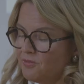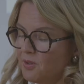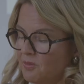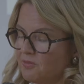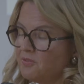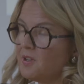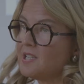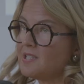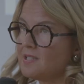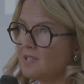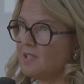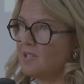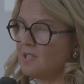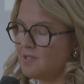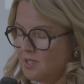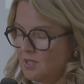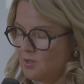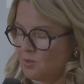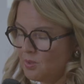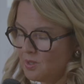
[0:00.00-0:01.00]
face à la
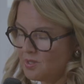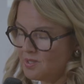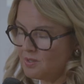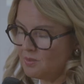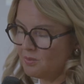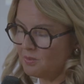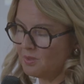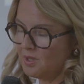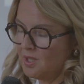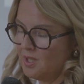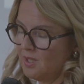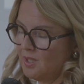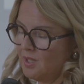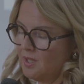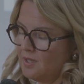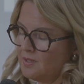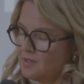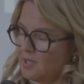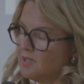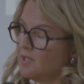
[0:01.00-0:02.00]
situation
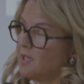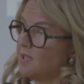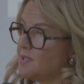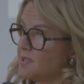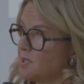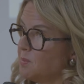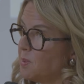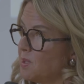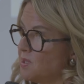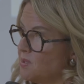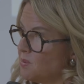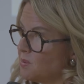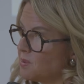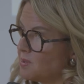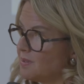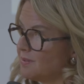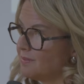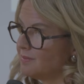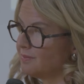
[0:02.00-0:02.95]
telle qu'elle se présente.